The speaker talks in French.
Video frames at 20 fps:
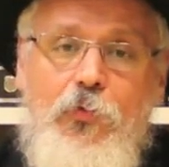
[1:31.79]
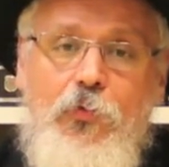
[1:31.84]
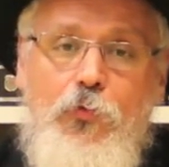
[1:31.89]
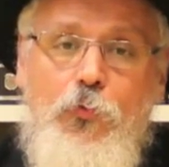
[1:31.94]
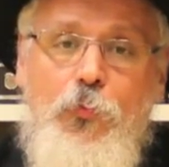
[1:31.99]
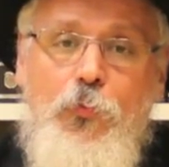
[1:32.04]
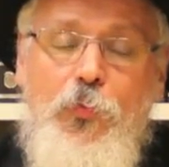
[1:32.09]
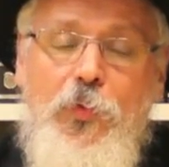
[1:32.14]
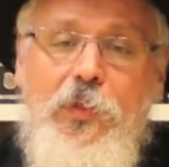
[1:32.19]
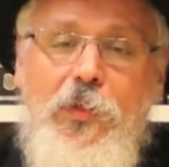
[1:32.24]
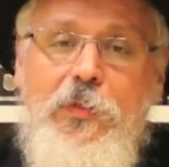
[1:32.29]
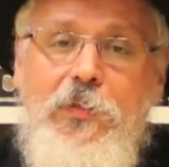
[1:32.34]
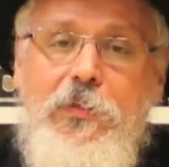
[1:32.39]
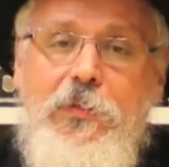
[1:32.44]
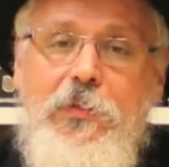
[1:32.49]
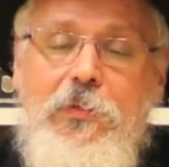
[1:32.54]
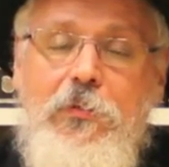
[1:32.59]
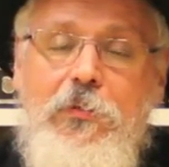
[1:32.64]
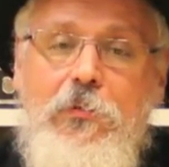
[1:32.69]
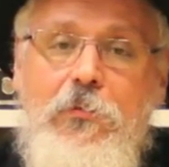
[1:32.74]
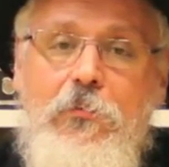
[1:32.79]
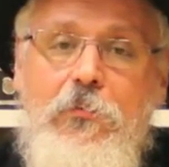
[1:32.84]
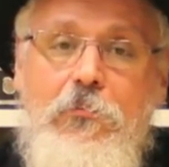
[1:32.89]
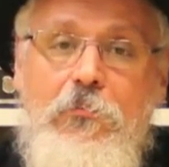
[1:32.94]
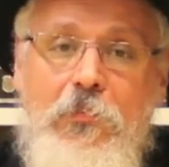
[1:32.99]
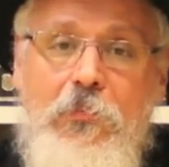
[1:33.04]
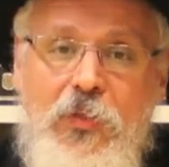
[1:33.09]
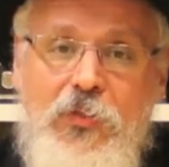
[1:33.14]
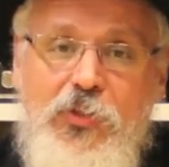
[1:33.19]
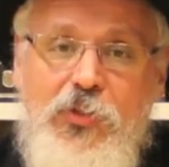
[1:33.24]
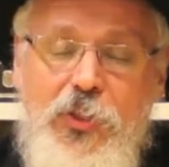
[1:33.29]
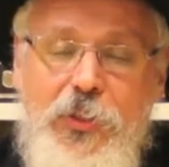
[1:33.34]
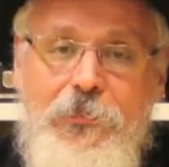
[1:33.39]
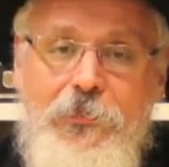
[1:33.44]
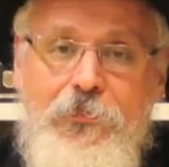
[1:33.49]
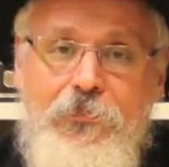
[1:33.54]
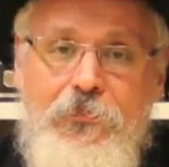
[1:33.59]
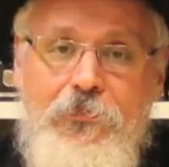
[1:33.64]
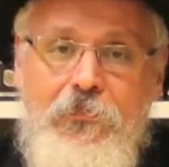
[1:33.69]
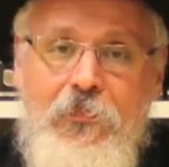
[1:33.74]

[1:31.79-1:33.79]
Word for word: que tu puisses manger.